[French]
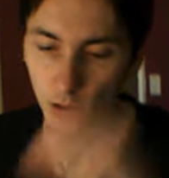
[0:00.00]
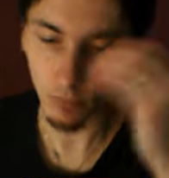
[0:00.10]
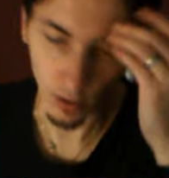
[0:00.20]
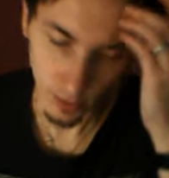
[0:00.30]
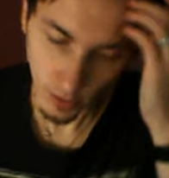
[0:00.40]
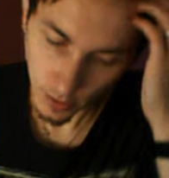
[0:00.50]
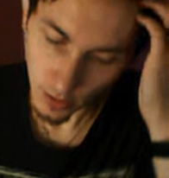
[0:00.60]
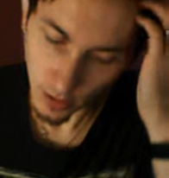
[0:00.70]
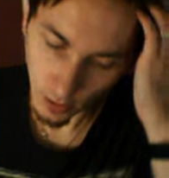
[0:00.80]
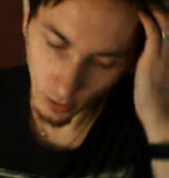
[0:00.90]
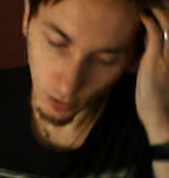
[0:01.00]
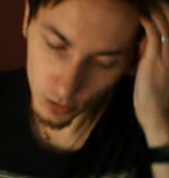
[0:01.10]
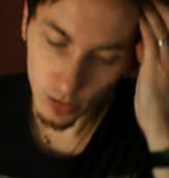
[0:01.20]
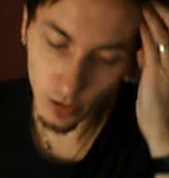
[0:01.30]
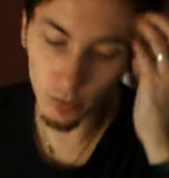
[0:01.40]
Voilà. Alors,
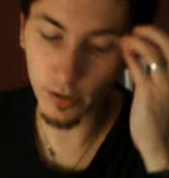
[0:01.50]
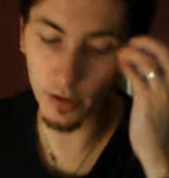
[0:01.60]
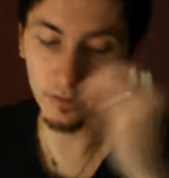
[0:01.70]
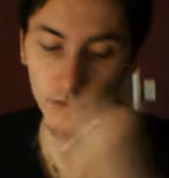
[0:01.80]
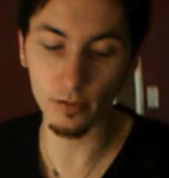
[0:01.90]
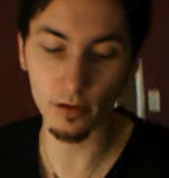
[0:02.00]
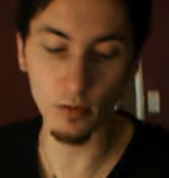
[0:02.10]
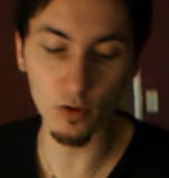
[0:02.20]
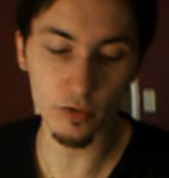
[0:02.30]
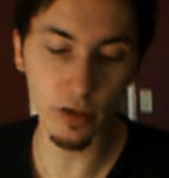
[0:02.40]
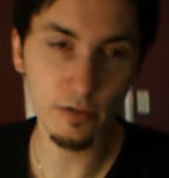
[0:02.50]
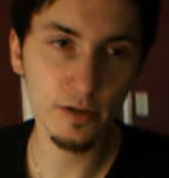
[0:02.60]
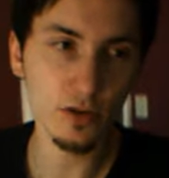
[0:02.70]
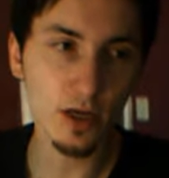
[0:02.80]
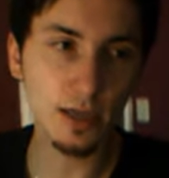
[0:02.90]
les retraites, d'abord je vais aller
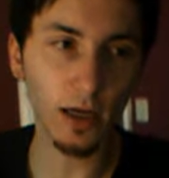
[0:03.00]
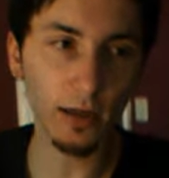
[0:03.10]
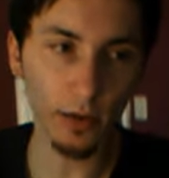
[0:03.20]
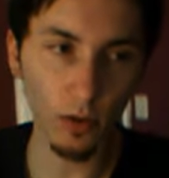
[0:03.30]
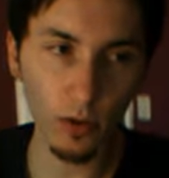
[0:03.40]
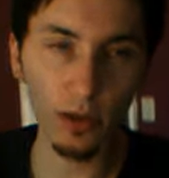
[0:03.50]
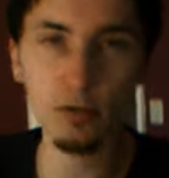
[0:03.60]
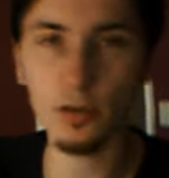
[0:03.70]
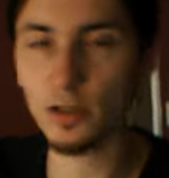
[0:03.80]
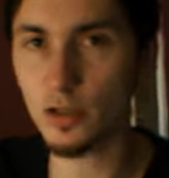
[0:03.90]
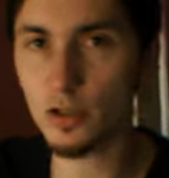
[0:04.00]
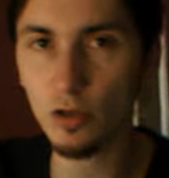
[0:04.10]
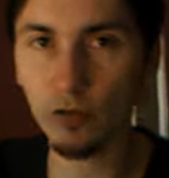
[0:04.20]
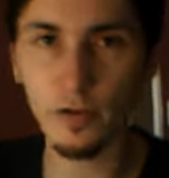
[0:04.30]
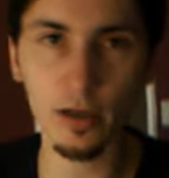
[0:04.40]
vite, j'ai Akira Taue qui était
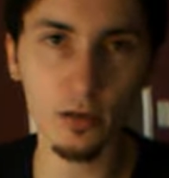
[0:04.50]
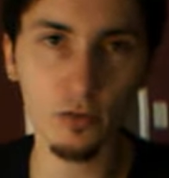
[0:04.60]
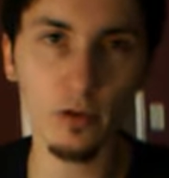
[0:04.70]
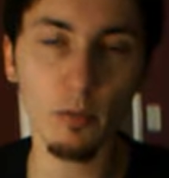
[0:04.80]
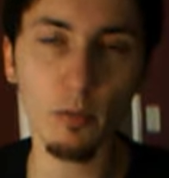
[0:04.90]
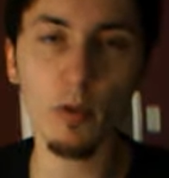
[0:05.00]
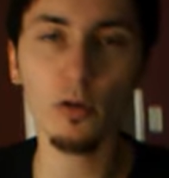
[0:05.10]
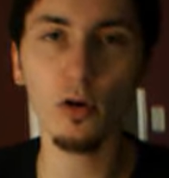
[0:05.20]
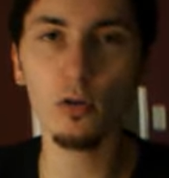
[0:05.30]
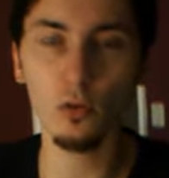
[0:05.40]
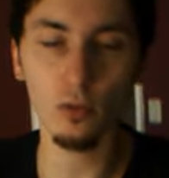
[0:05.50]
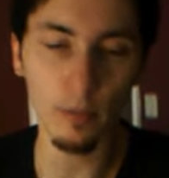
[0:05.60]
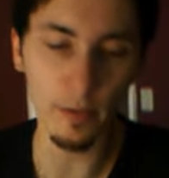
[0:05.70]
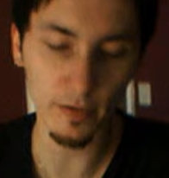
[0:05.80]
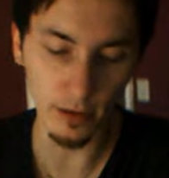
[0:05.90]
déjà dans un déclin suffisamment important, donc on
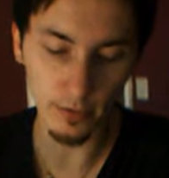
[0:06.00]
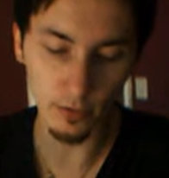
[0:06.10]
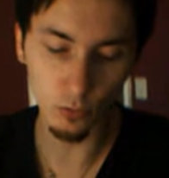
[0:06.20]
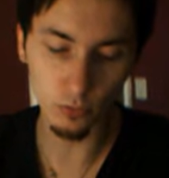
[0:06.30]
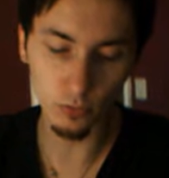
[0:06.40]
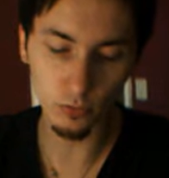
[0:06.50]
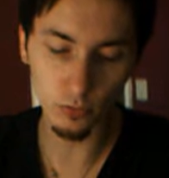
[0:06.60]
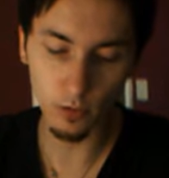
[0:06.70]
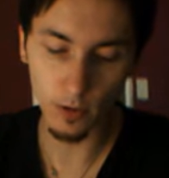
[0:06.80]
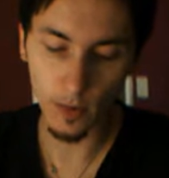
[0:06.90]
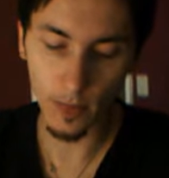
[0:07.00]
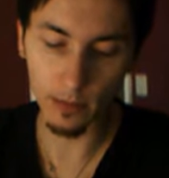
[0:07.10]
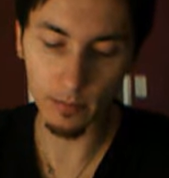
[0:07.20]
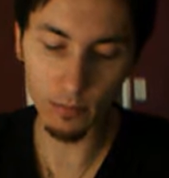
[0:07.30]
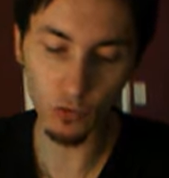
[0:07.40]
va pas s'arrêter trop longtemps dessus.
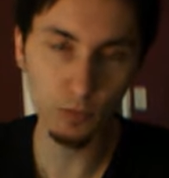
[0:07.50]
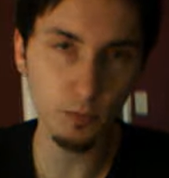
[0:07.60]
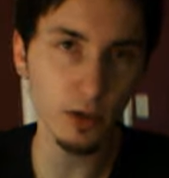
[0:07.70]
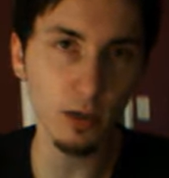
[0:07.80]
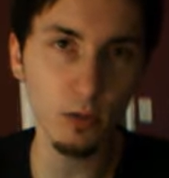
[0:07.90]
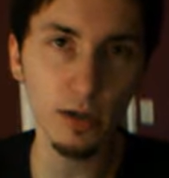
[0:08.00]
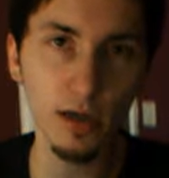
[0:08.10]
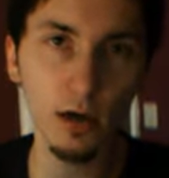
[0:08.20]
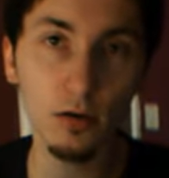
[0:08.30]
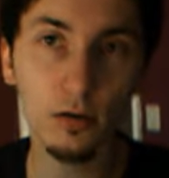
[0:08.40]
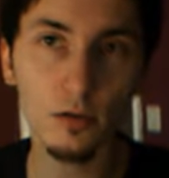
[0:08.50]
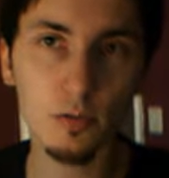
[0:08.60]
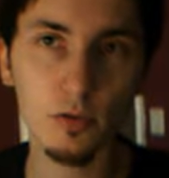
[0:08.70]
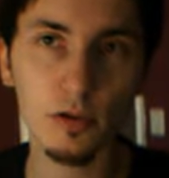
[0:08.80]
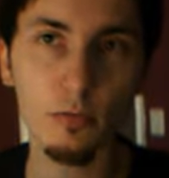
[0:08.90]
Même chose pour Kawada,
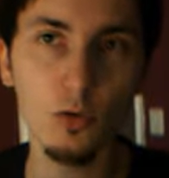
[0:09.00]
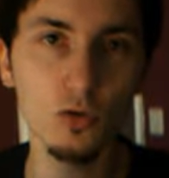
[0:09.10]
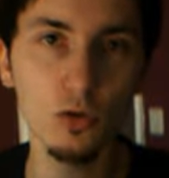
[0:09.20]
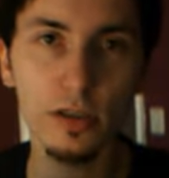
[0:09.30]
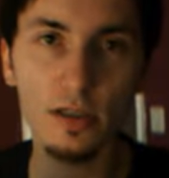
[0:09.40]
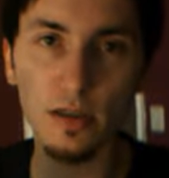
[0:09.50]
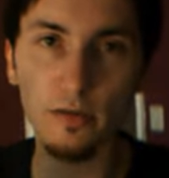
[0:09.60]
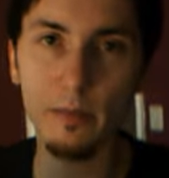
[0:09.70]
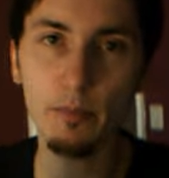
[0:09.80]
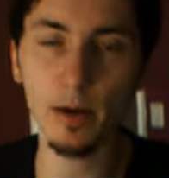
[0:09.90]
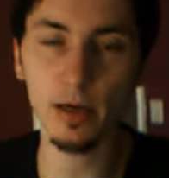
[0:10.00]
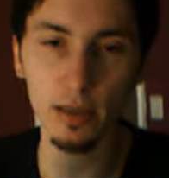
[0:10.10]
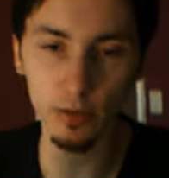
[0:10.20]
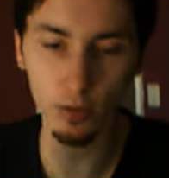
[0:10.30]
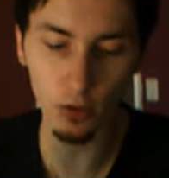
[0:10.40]
je pense qu'il y a beaucoup de gens qui ne savaient même pas
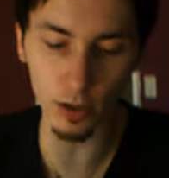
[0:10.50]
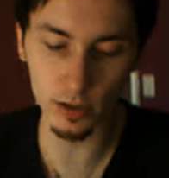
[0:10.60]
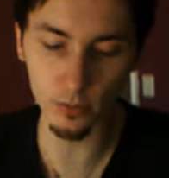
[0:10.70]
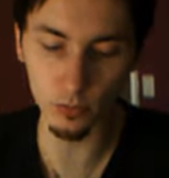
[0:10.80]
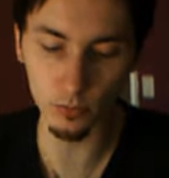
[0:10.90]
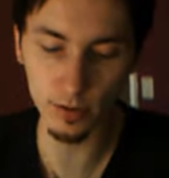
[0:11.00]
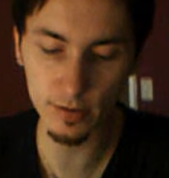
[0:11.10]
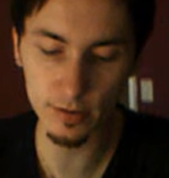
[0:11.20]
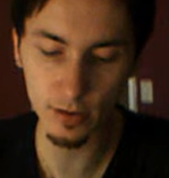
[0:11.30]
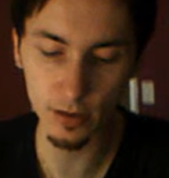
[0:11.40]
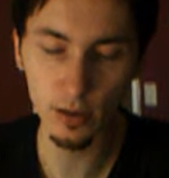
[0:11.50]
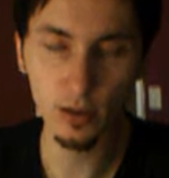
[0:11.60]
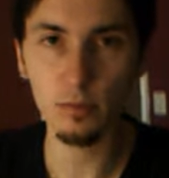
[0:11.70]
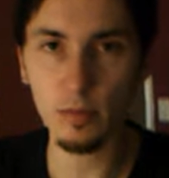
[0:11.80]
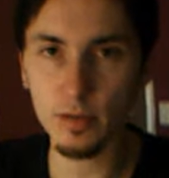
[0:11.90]
qu'il était encore actif en 2010,
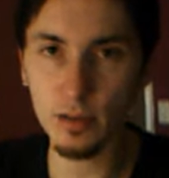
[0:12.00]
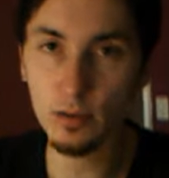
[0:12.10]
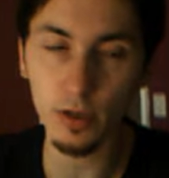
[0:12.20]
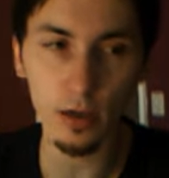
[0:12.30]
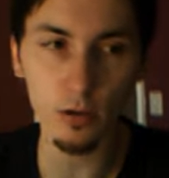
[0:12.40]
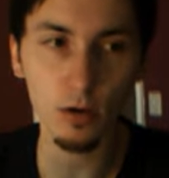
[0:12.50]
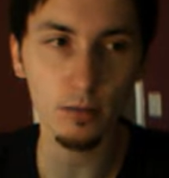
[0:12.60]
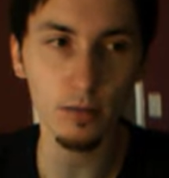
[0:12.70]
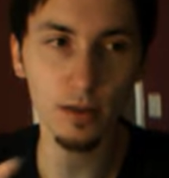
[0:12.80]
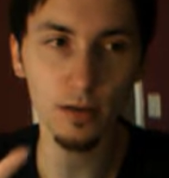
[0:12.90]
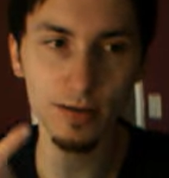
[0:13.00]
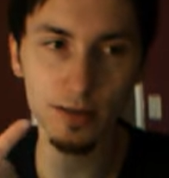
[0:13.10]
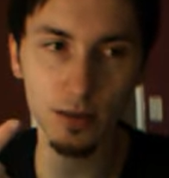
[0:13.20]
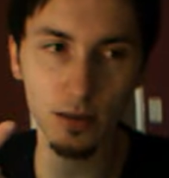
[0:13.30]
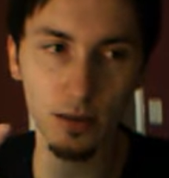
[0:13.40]
même s'il luttait à la Noa, mais
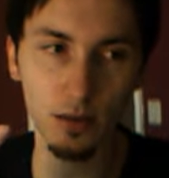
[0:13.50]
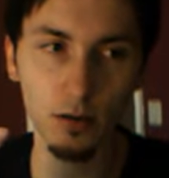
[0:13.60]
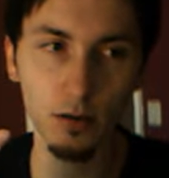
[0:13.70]
c'était